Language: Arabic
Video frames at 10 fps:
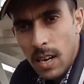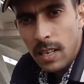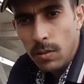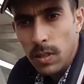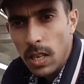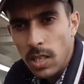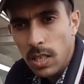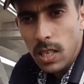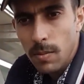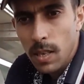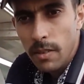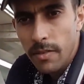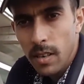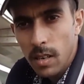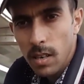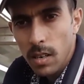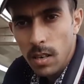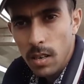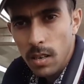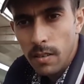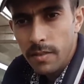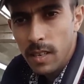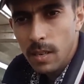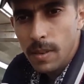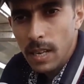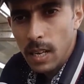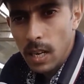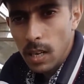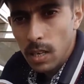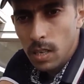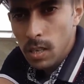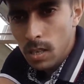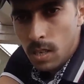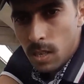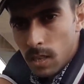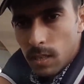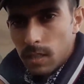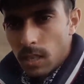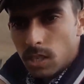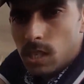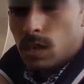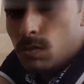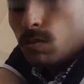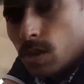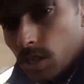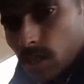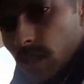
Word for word: احنا الطاجين دابا في في ابي رقراق الطاجين هو واجد